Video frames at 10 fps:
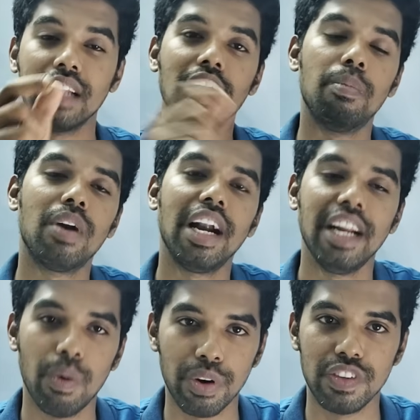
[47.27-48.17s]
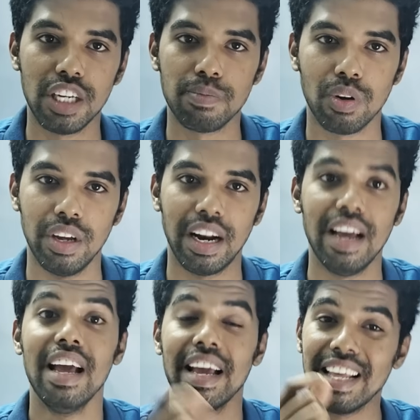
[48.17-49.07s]
அதுக்கு முன்னாடி நான் ஒரு விஷயம்
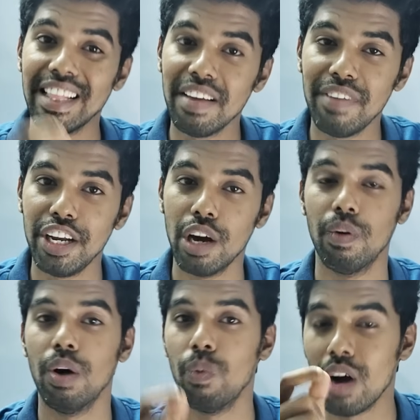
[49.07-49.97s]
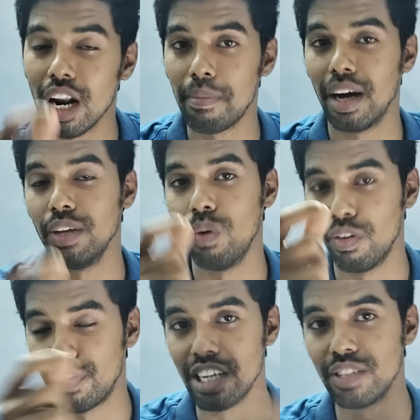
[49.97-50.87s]
சொல்லிடுறேன் இந்த வீடியோவை உங்களை மாதிரி
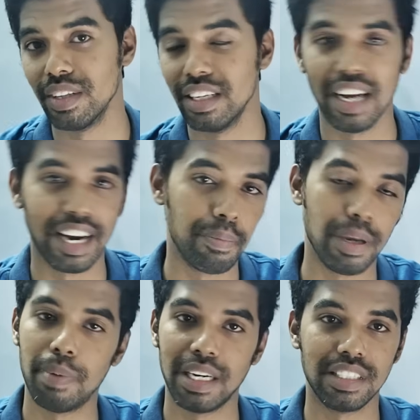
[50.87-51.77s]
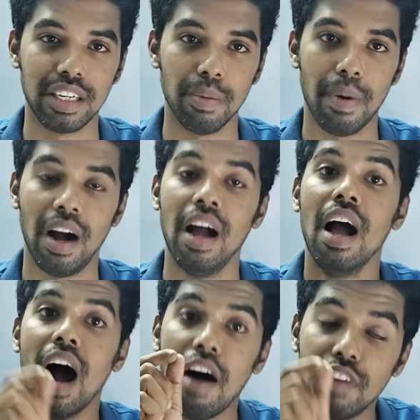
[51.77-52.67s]
உங்கள் ஃப்ரெண்ட்ஸ் வந்து நிறைய பேர் படிச்சுட்டு இருப்பாங்க
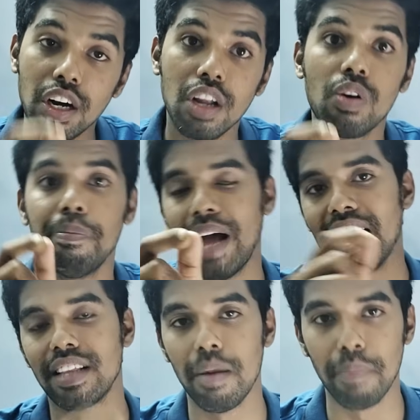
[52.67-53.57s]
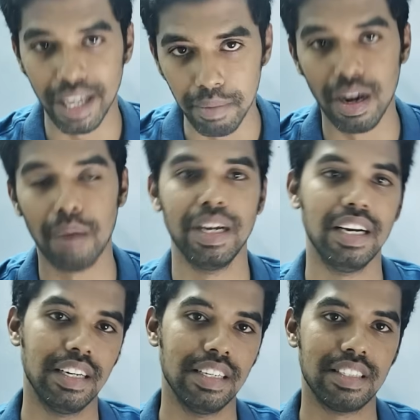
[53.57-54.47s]
அவங்களுக்கும் மேக்ஸ்னா பயம்
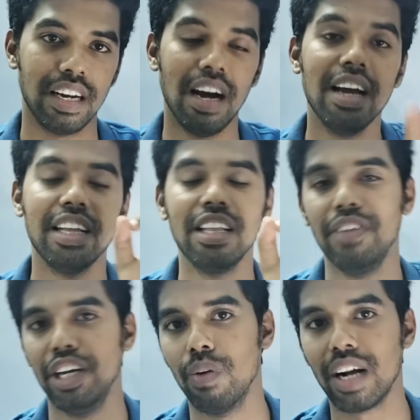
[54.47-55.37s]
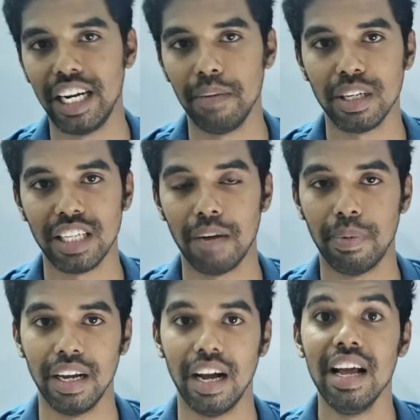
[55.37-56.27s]
அப்படின்னு இருந்துச்சுன்னா இந்த வீடியோவை கண்டிப்பாக
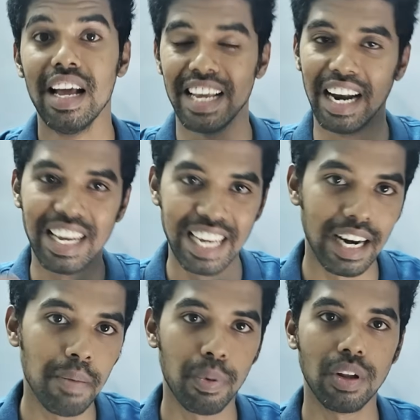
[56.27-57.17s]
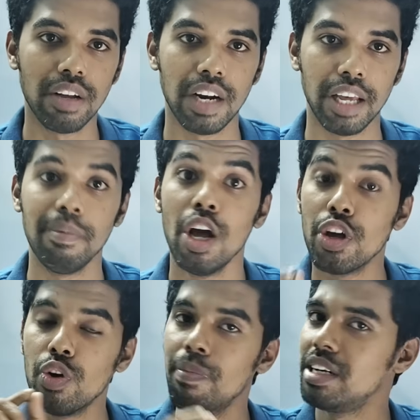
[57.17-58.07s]
ஷேர் பண்ணுங்க ஏன்னா என்னை பொறுத்தவரையும்
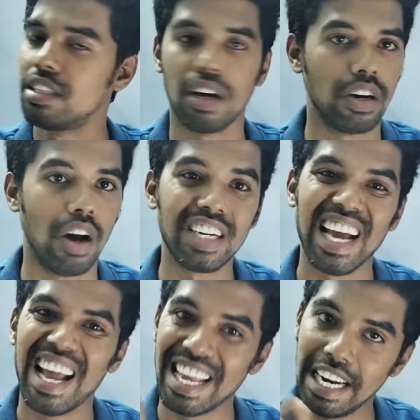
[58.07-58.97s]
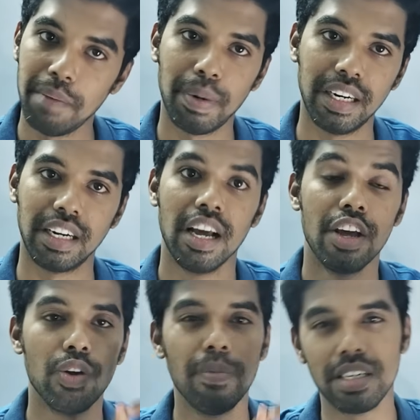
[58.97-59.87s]
ஹியூமன்ஸ் ஆர் நாட் இண்டிபெண்ட்
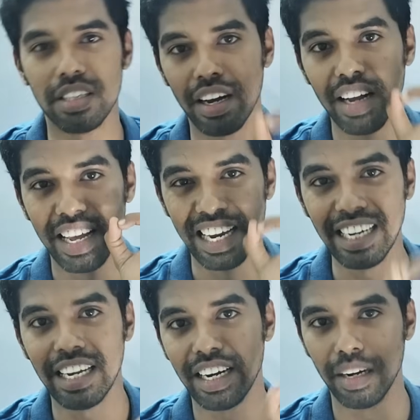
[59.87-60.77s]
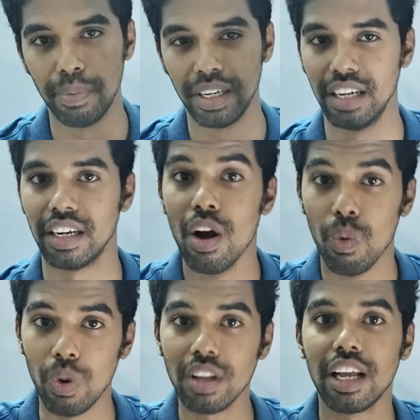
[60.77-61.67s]
ஹியூமன்ஸ் ஆர் இன்டர்
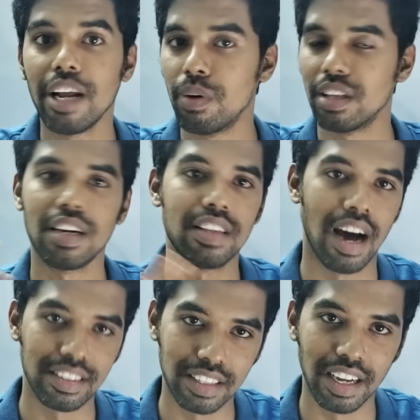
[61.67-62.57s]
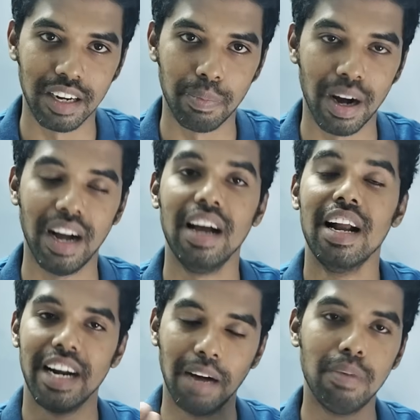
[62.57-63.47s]
ஒருத்தரை ஒருத்தர் சார்ந்து தான் இருப்பாங்க
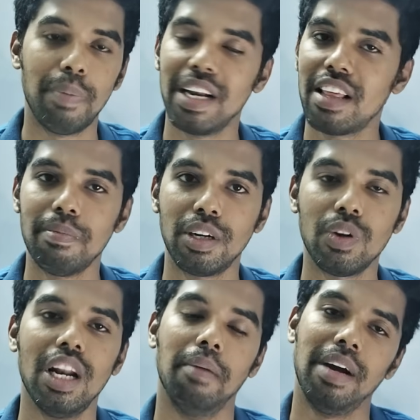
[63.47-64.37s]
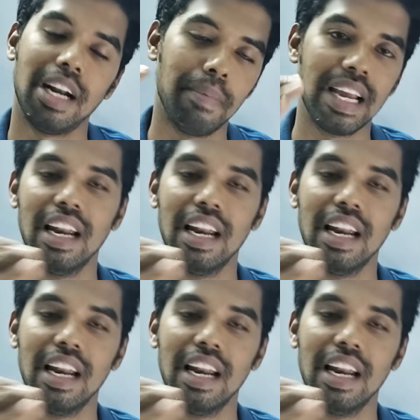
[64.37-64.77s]
நம்ம படித்தது மட்டும் இல்லாமல் நம்ம